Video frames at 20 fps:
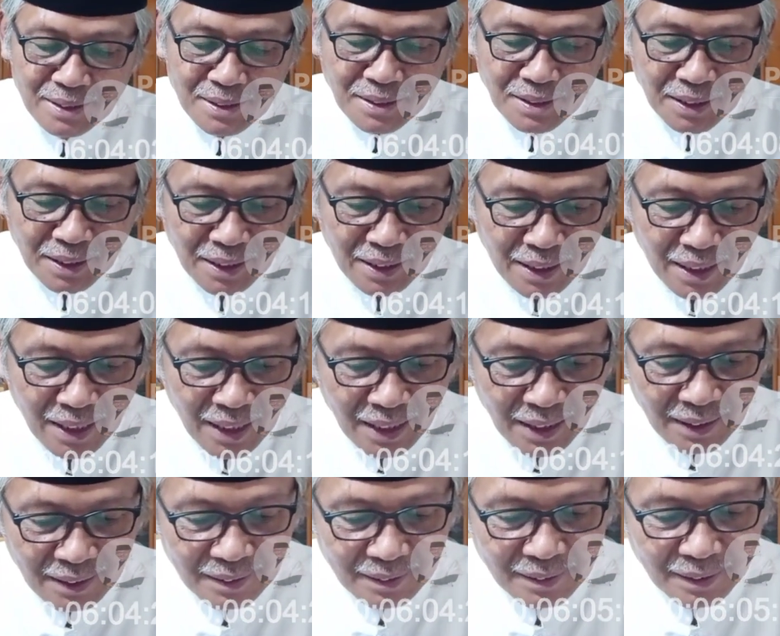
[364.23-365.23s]

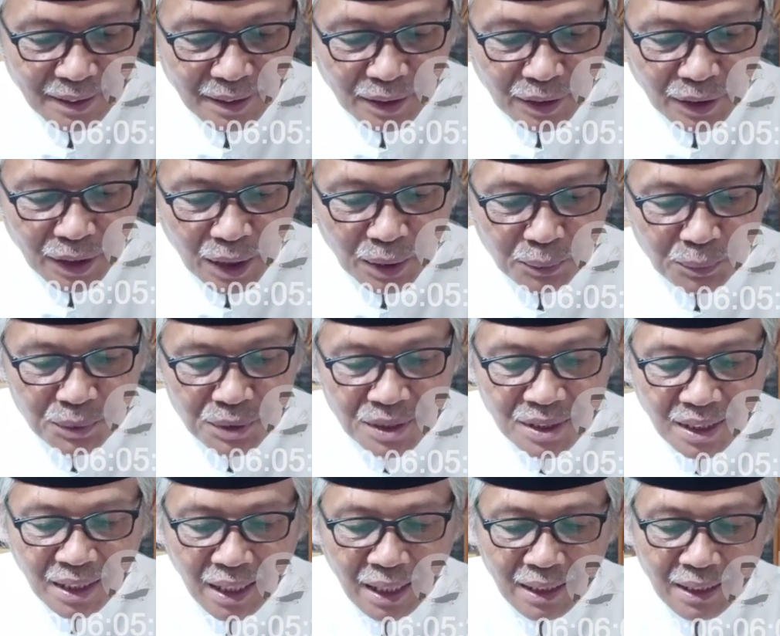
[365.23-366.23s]
sehingga takut
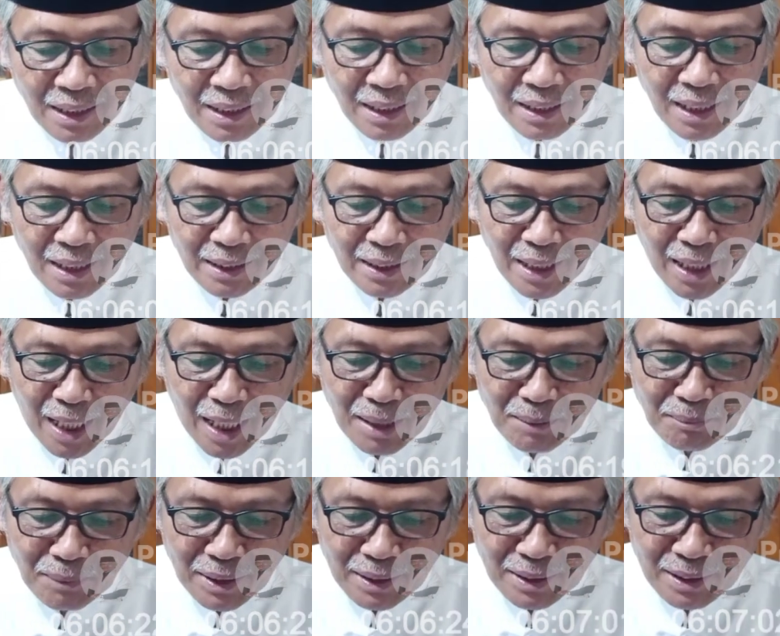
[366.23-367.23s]
sekali
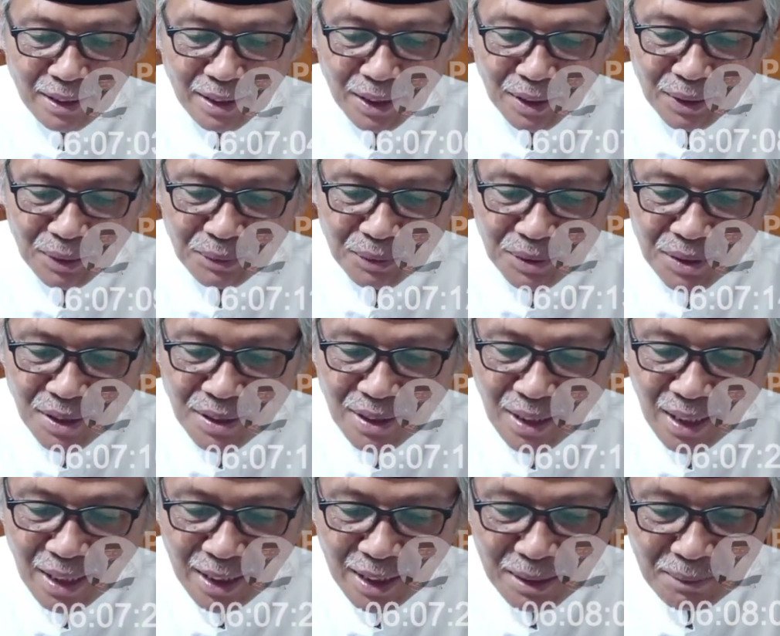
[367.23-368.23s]
kedatangan mati itu
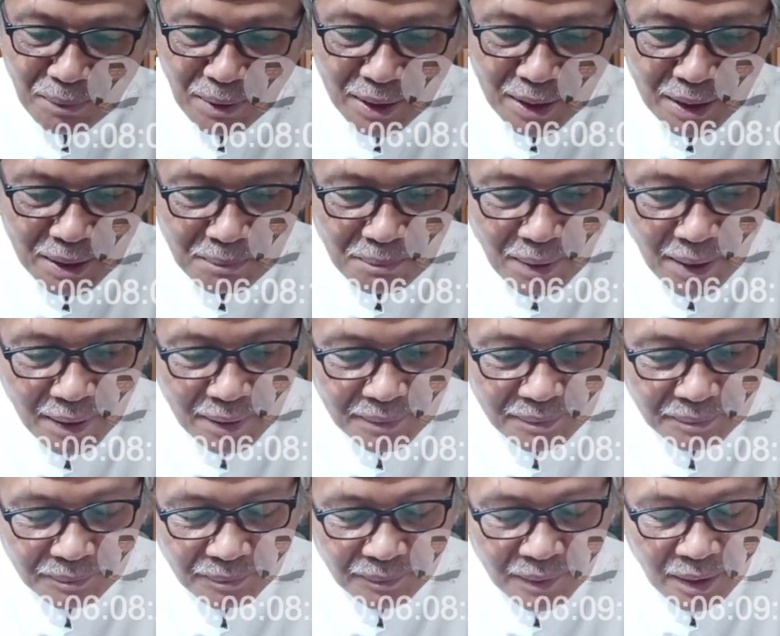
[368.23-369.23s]
secara tiba-tiba.
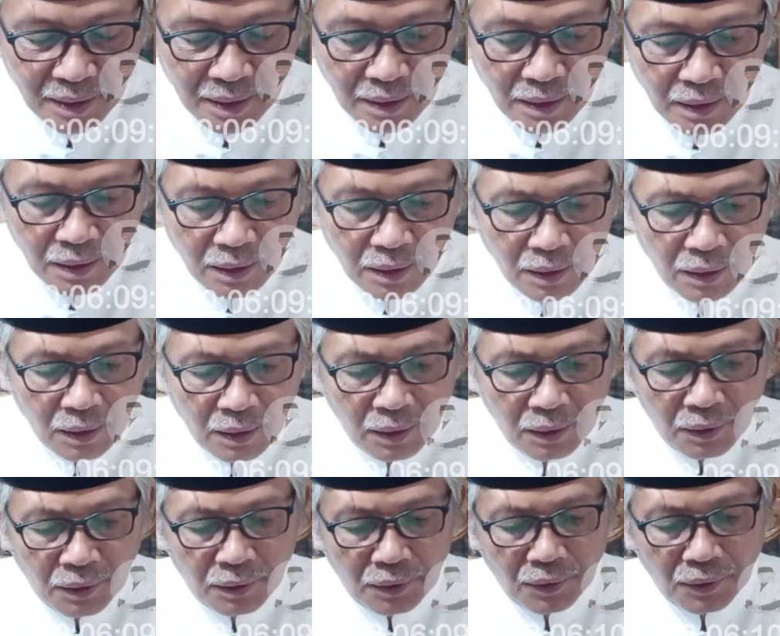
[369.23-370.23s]

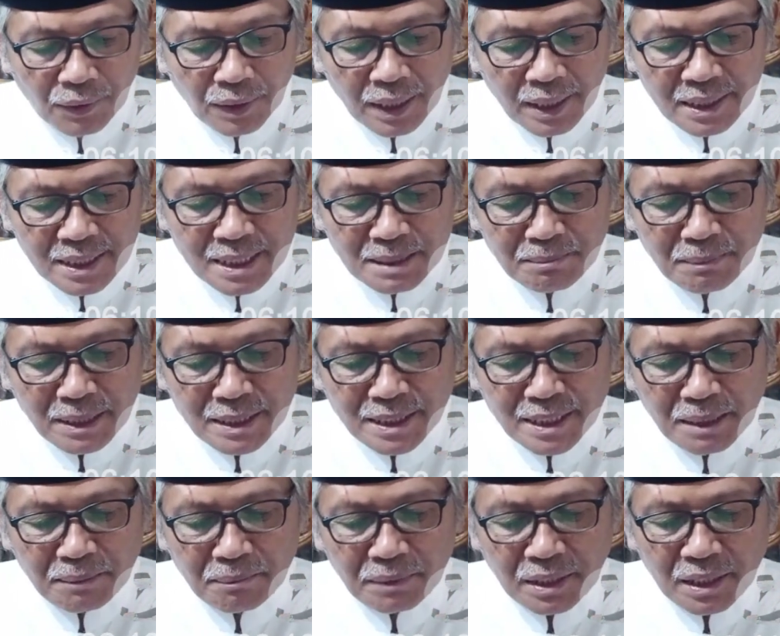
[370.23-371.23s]
Orang
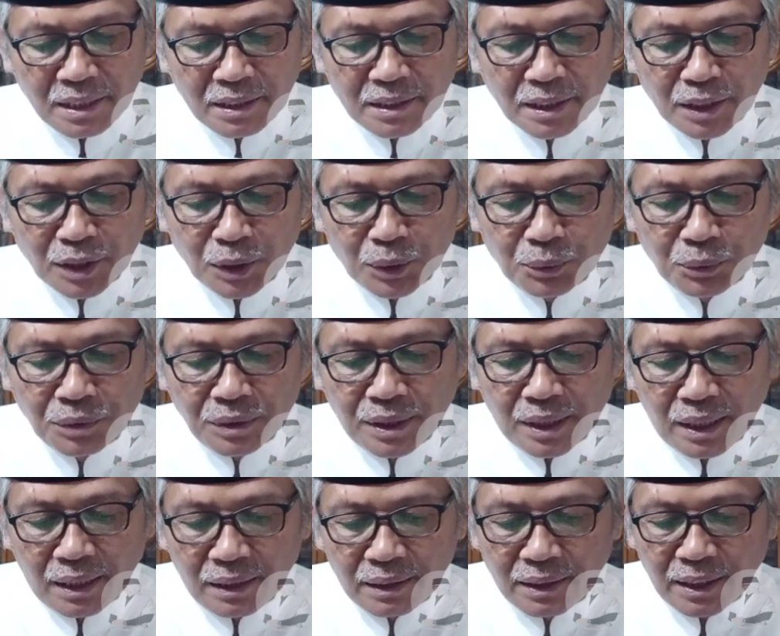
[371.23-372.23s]
semacam ini
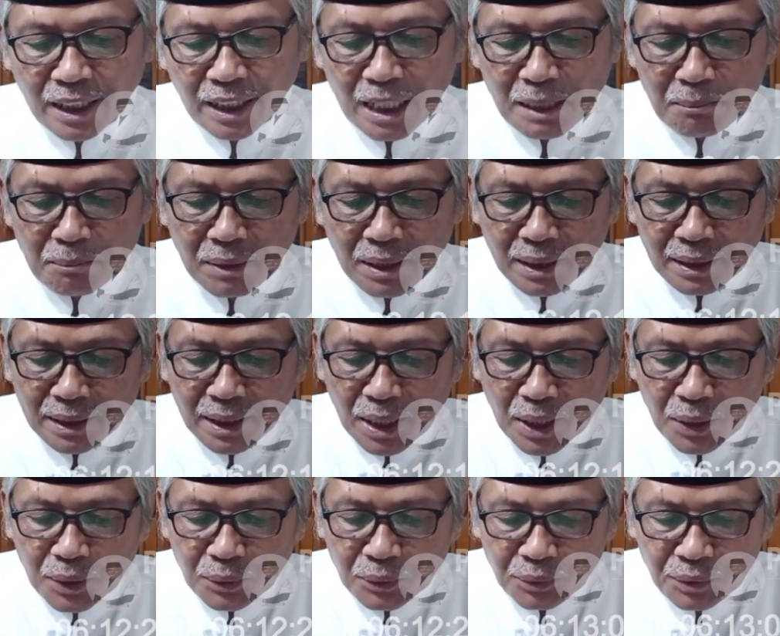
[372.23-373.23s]
tentunya tidak
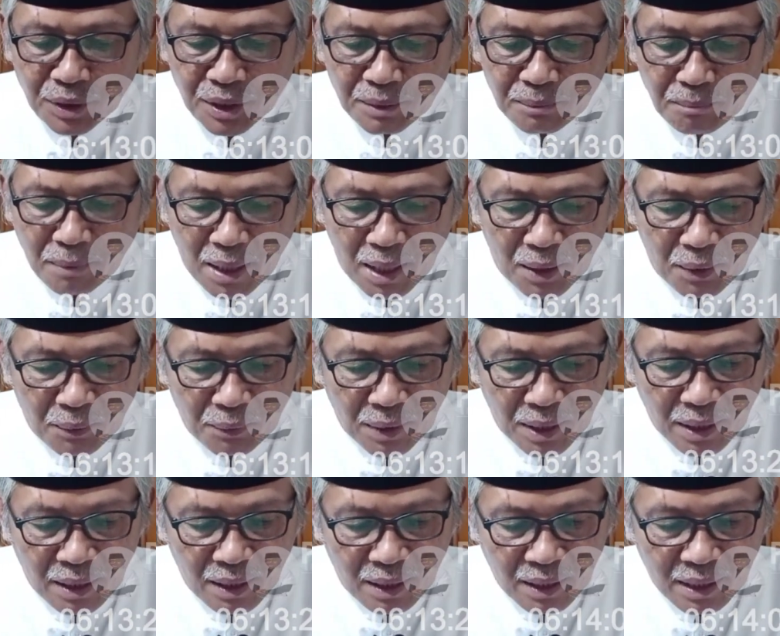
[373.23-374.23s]
mengetahui
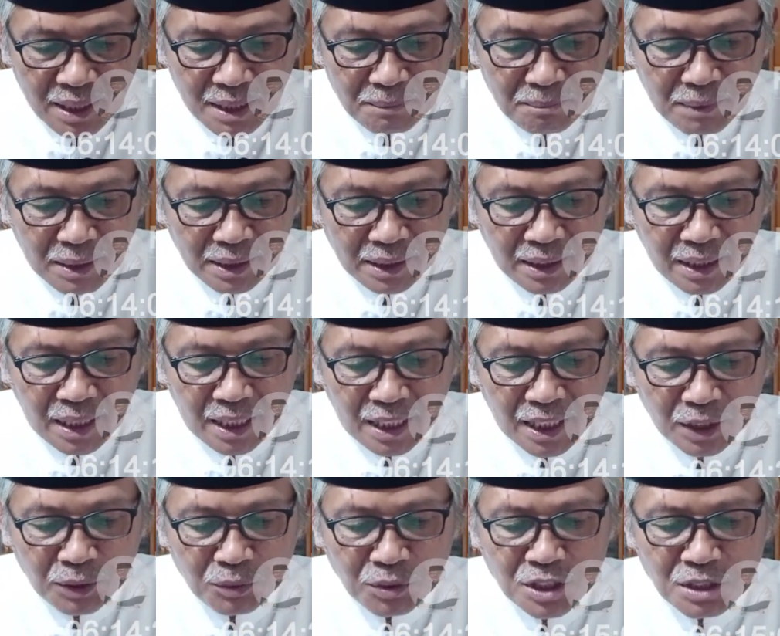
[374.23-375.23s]
bahwa
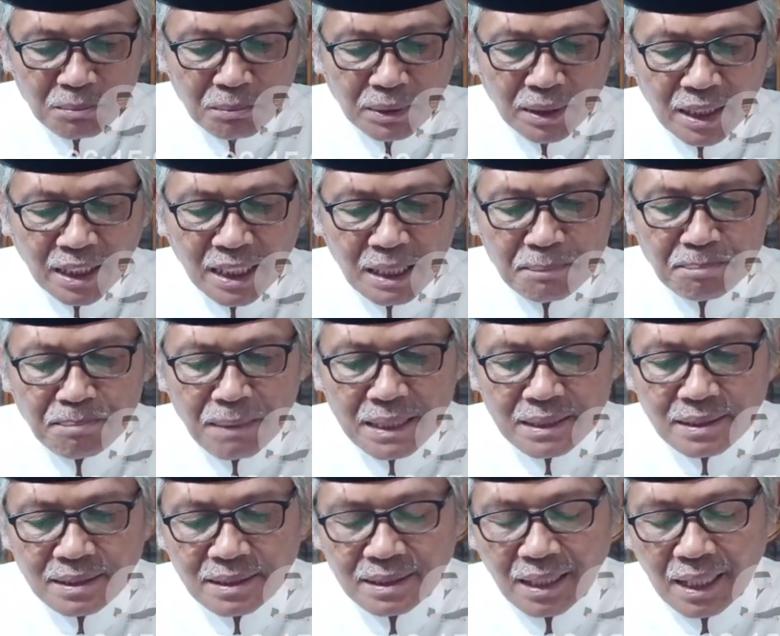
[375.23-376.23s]
kematian itu sebenarnya
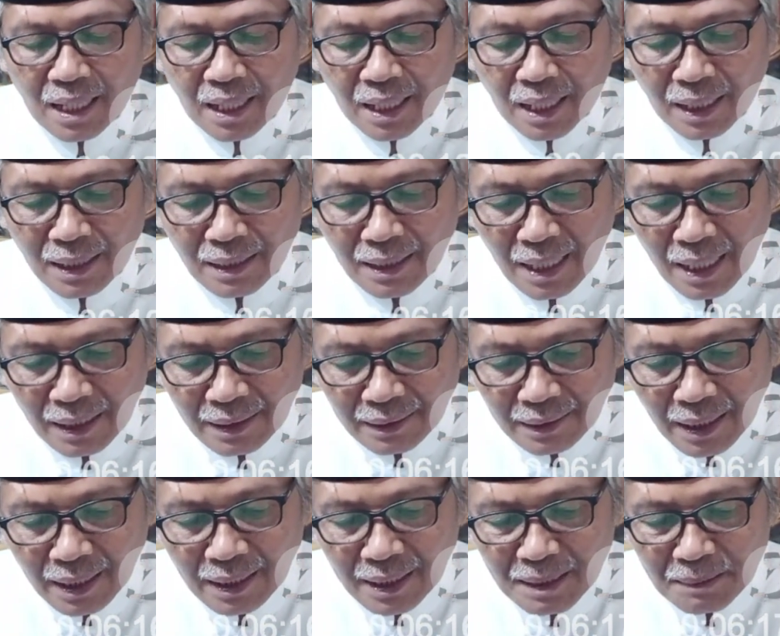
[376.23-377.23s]
pasti akan
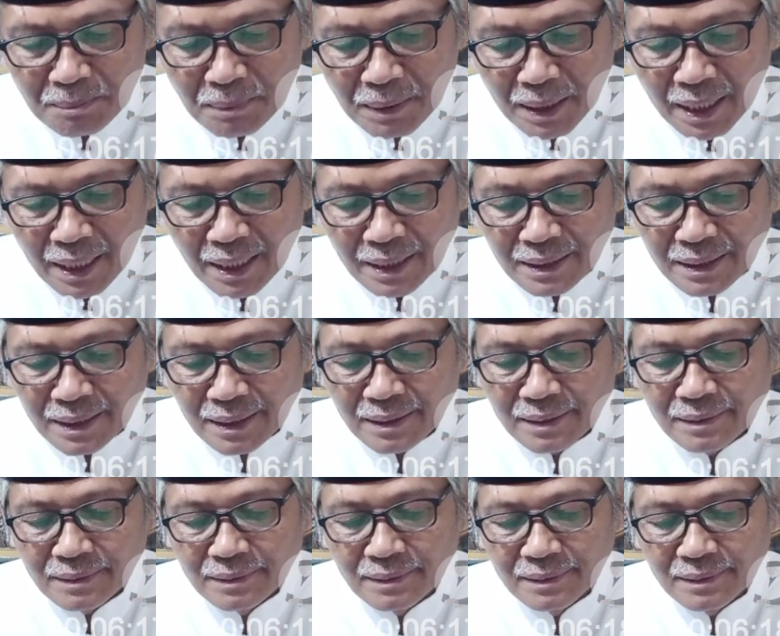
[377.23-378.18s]
datang kepadanya,